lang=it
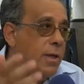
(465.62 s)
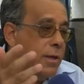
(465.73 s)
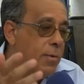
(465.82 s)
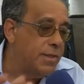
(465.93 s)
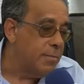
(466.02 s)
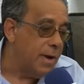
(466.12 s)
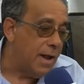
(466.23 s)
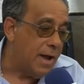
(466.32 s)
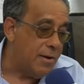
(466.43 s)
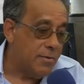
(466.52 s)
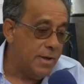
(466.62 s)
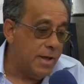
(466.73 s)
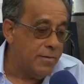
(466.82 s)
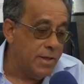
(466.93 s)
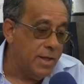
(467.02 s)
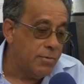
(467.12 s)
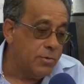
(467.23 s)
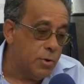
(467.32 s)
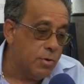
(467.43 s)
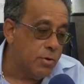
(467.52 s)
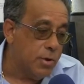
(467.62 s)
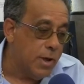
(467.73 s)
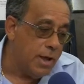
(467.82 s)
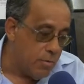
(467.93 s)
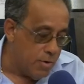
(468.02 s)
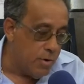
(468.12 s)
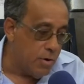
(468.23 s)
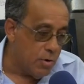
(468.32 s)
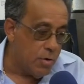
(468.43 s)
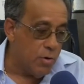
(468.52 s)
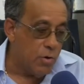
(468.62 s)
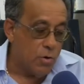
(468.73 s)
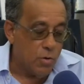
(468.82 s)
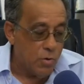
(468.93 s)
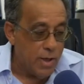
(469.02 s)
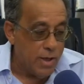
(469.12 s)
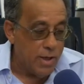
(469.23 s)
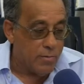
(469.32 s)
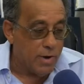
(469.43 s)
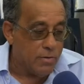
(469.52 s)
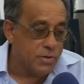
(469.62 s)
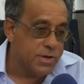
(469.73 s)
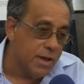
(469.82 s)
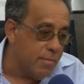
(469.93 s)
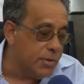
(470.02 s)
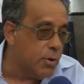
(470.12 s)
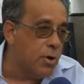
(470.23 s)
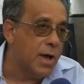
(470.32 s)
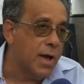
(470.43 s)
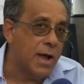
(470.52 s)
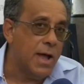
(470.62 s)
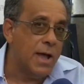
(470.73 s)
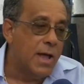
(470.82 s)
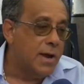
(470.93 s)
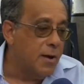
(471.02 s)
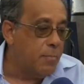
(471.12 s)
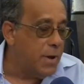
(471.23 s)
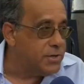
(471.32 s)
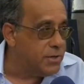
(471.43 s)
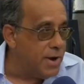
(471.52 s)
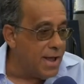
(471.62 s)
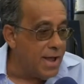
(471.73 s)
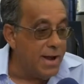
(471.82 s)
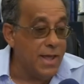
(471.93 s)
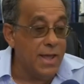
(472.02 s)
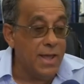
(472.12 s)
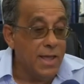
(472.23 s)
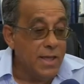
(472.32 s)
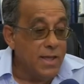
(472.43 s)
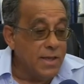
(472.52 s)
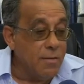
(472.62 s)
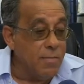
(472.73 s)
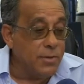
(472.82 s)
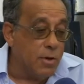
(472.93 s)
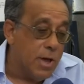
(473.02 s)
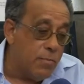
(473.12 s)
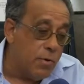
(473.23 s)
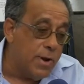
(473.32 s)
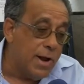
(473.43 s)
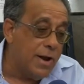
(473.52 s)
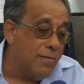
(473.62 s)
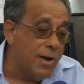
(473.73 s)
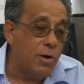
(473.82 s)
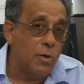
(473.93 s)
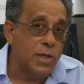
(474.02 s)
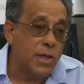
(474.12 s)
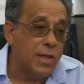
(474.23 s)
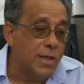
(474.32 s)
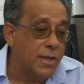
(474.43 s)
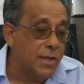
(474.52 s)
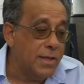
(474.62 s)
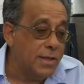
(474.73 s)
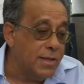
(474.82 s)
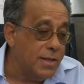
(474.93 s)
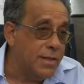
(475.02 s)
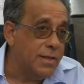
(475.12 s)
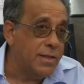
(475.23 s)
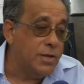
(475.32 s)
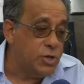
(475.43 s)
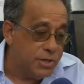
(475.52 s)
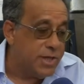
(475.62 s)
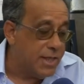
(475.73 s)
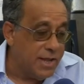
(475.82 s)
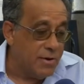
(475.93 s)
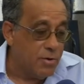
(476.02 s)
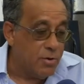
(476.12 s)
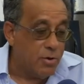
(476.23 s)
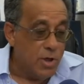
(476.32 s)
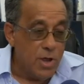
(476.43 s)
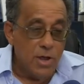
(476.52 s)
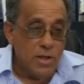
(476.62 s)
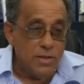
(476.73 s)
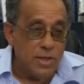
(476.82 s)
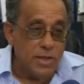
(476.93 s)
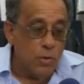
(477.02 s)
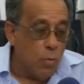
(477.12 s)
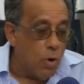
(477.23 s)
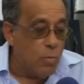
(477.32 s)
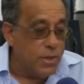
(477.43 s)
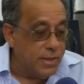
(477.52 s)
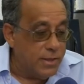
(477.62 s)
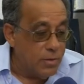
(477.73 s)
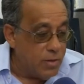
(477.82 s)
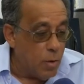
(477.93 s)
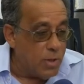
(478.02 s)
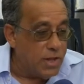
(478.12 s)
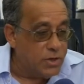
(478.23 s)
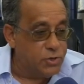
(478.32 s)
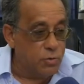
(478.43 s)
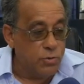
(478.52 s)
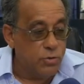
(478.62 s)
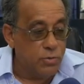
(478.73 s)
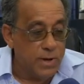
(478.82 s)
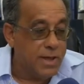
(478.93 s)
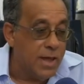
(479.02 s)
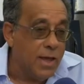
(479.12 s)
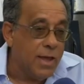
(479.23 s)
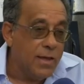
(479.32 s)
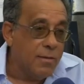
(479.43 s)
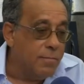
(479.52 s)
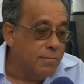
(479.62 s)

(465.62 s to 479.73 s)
in quel di Milano e quindi è, un tocco, è, un, è qualcosa che mi tocca nel personale e mi tocca pure a livello di, di cittadino, di, di, uomo, di uomo del sud perché